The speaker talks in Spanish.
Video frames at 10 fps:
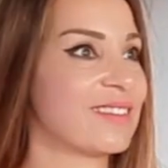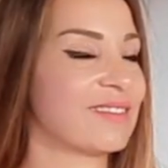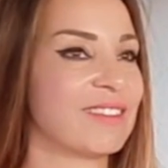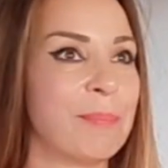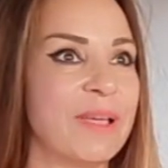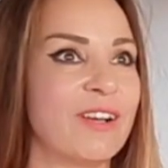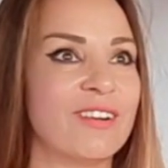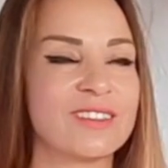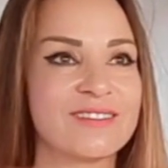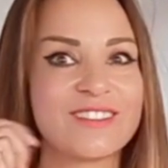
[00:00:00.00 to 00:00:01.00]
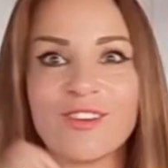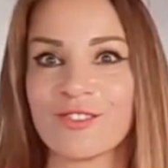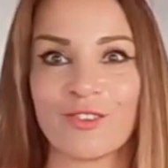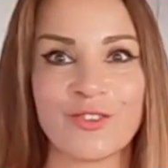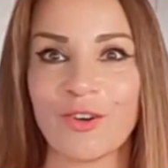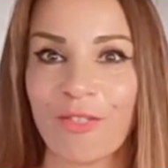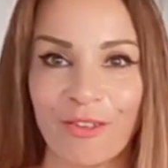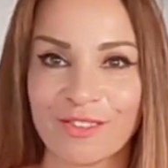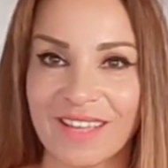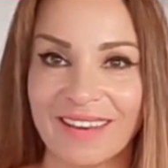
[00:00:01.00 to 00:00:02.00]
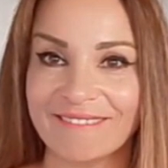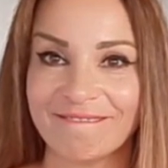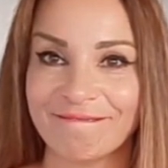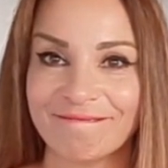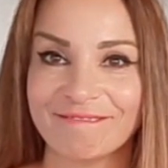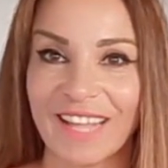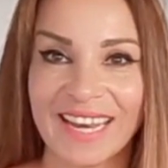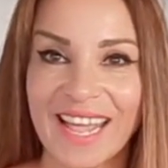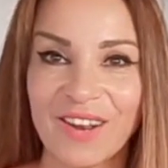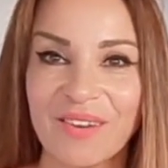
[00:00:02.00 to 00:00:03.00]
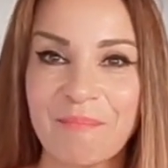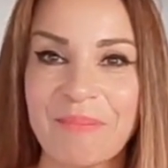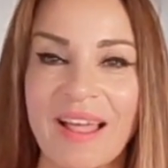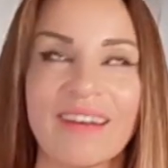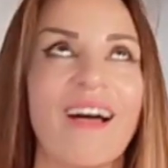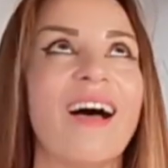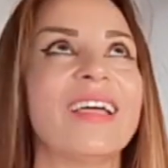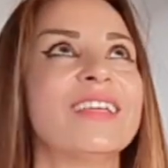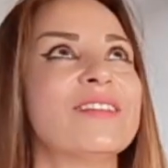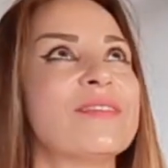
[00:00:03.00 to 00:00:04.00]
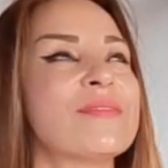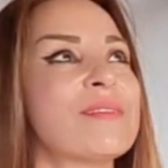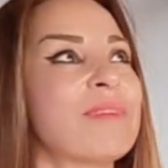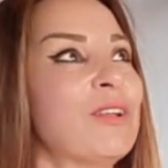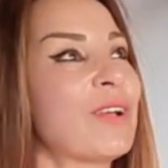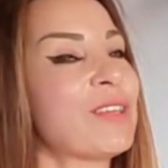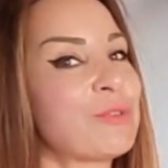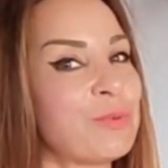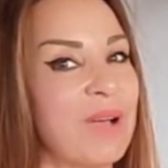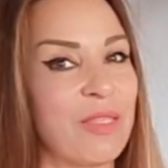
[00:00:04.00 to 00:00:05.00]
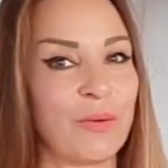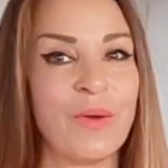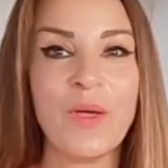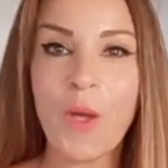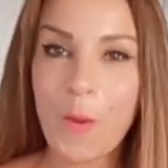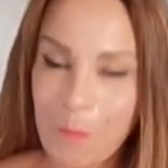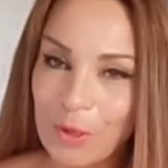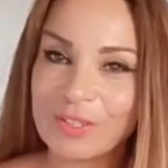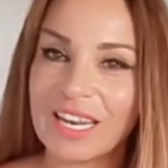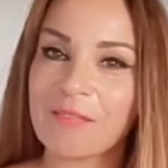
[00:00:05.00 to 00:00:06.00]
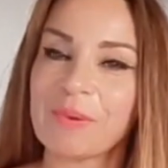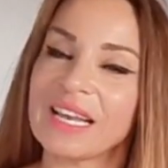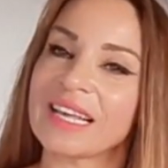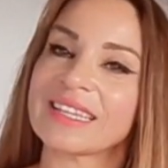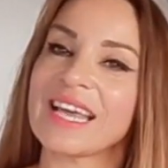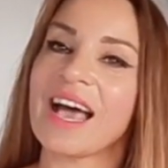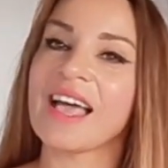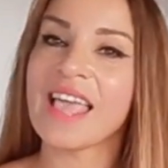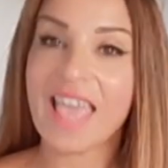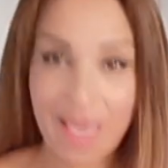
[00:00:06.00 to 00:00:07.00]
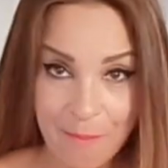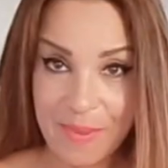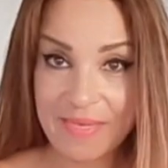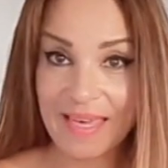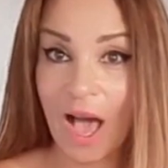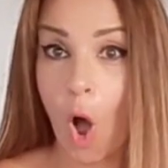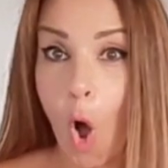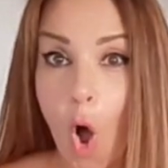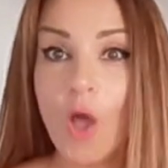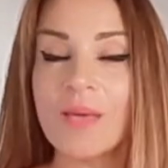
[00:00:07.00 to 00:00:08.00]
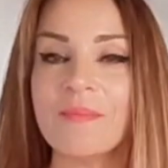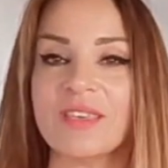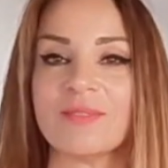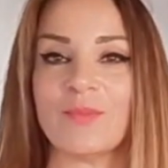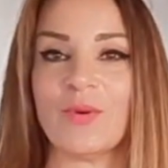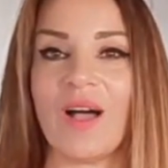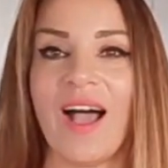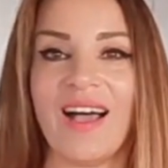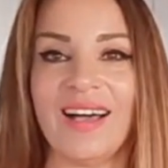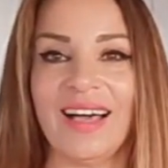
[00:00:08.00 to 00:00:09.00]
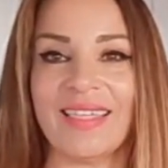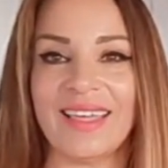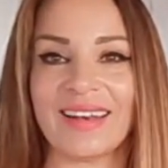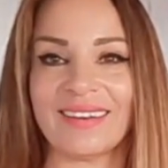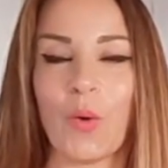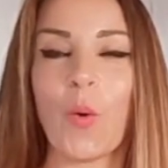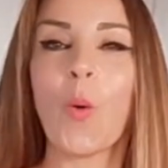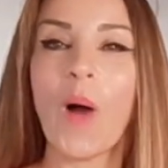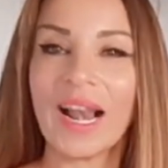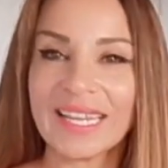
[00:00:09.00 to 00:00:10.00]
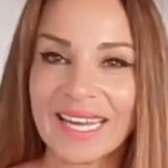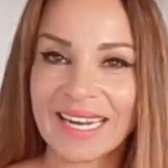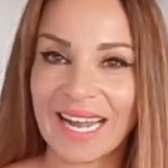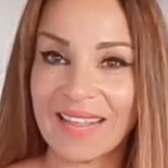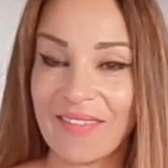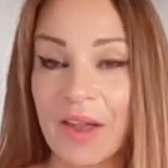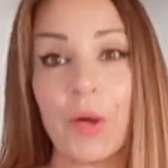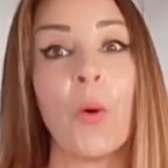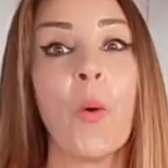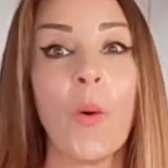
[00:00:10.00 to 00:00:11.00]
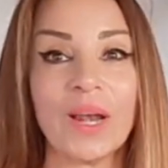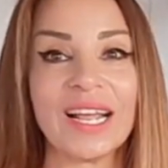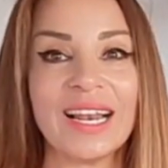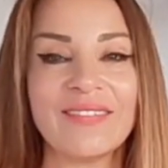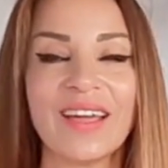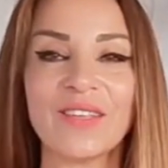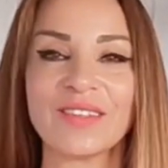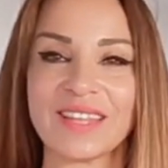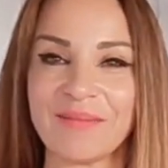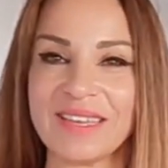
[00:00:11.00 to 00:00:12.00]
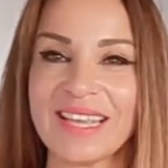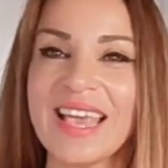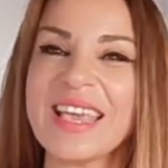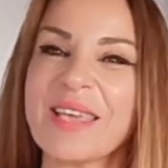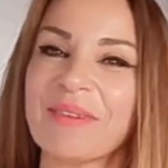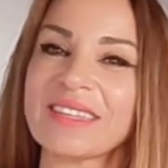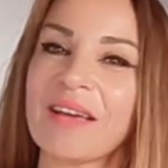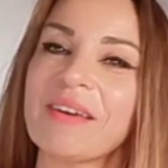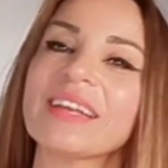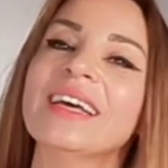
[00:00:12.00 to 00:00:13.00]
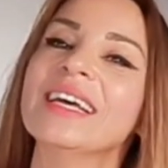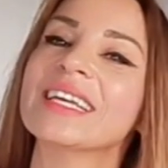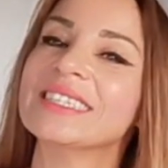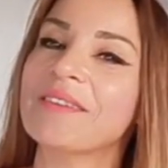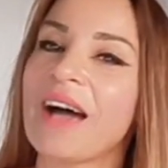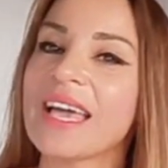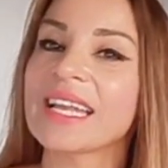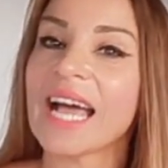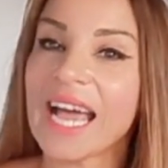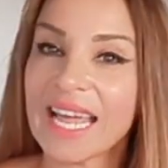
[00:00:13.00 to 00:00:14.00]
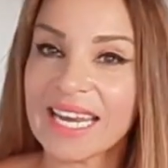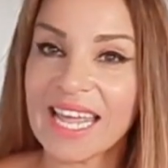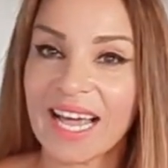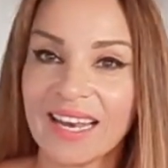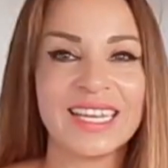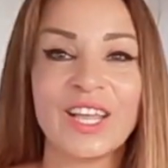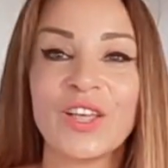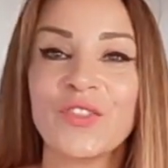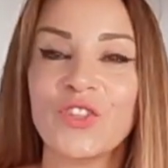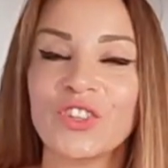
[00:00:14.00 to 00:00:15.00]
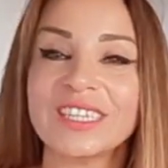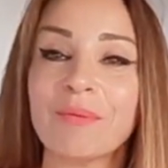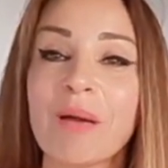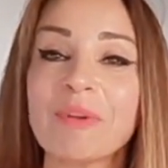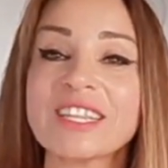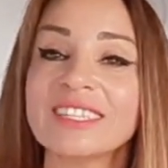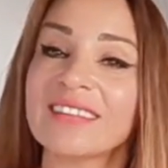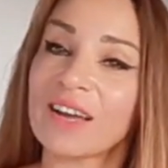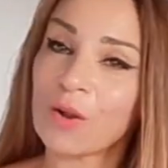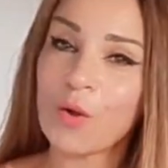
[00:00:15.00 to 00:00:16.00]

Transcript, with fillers: típicos sollozos en enero en plan, ay, de encima lo que he sumado. Ponte las pilas ya, empieza hoy mismo a hacer cualquier calendario o el calendario de ese mes y vas a ver que te va a ir genial. Donde te voy a presentar